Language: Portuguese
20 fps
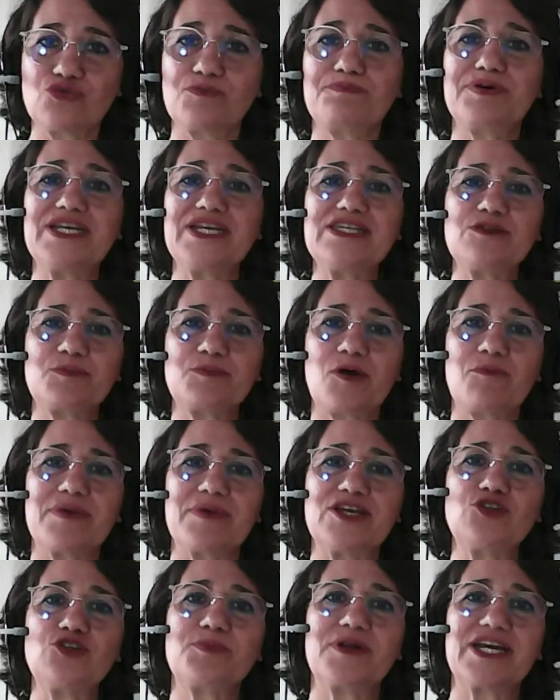
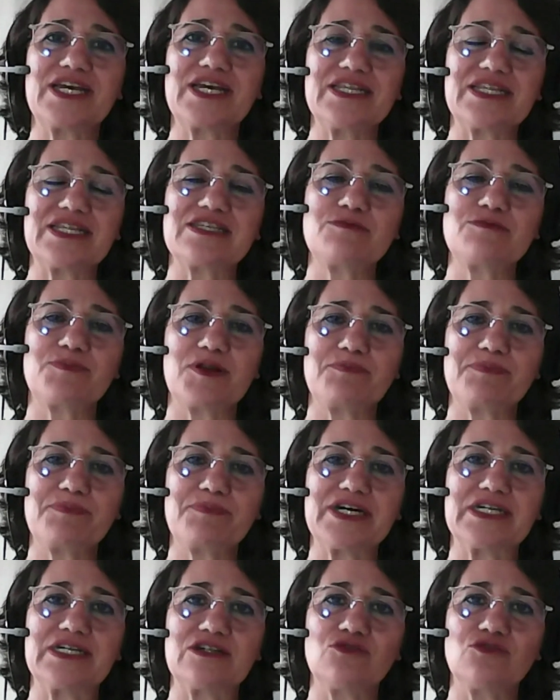principalmente para quem está se
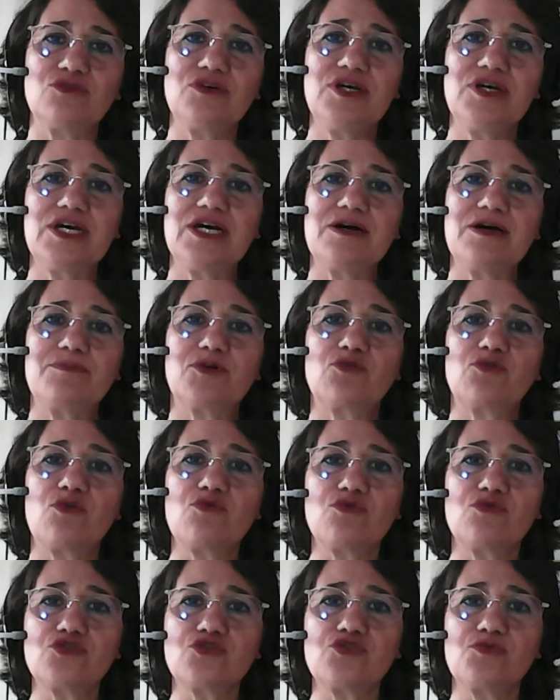preparando para o
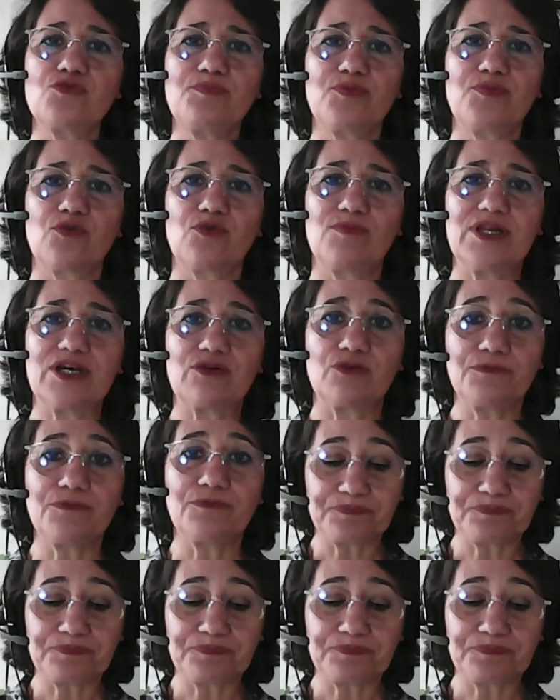concurso público.